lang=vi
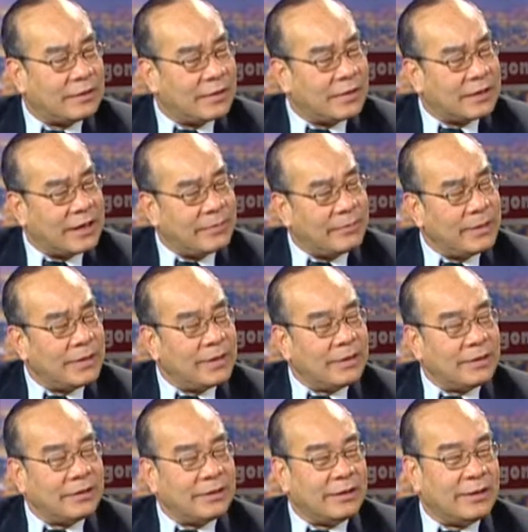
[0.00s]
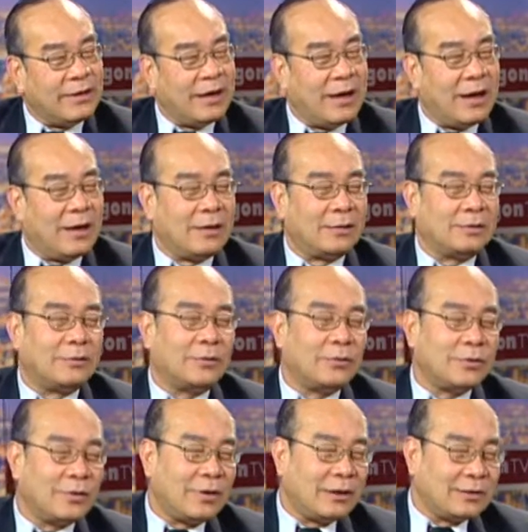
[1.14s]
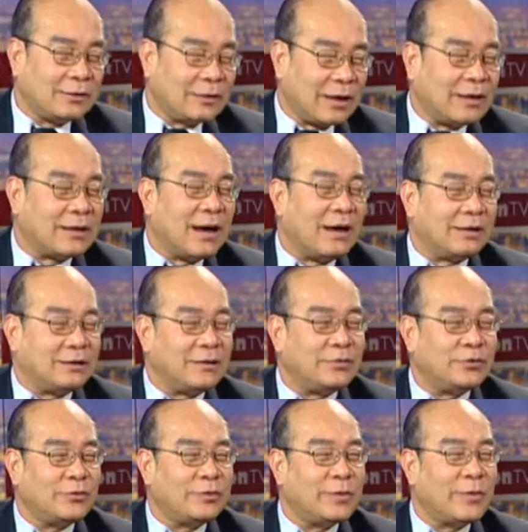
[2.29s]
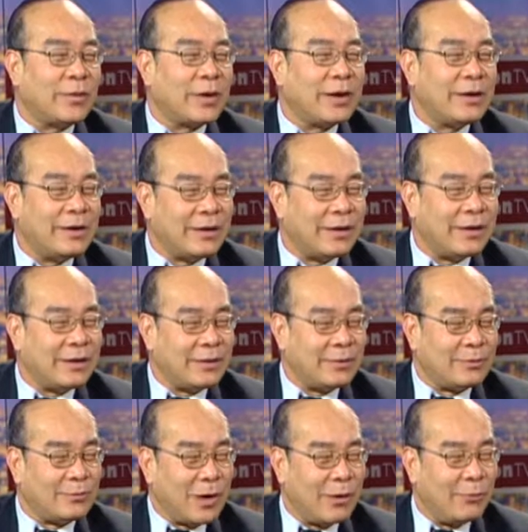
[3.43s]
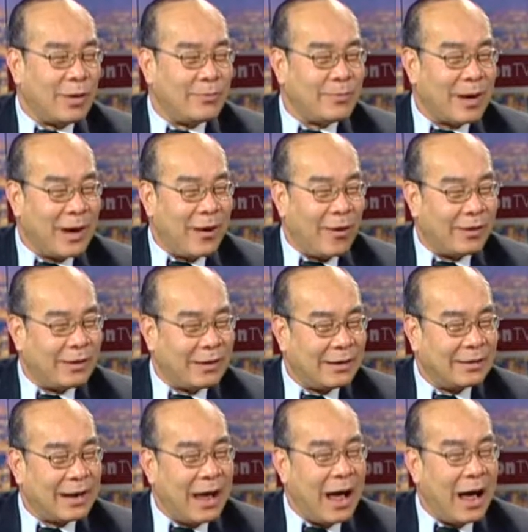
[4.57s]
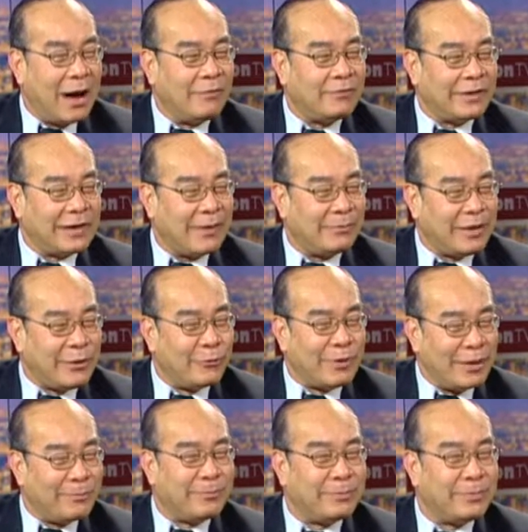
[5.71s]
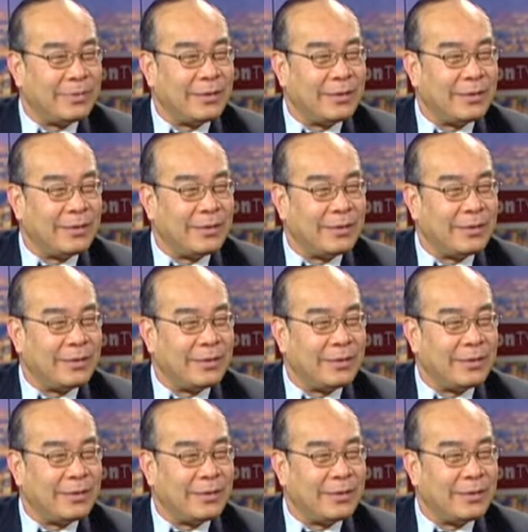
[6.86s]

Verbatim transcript: Thưa anh Kim, thì à, tôi có tình cờ tiếp xúc với một cái người ngoại quốc mà họ đã, đã ở Việt Nam nhiều năm.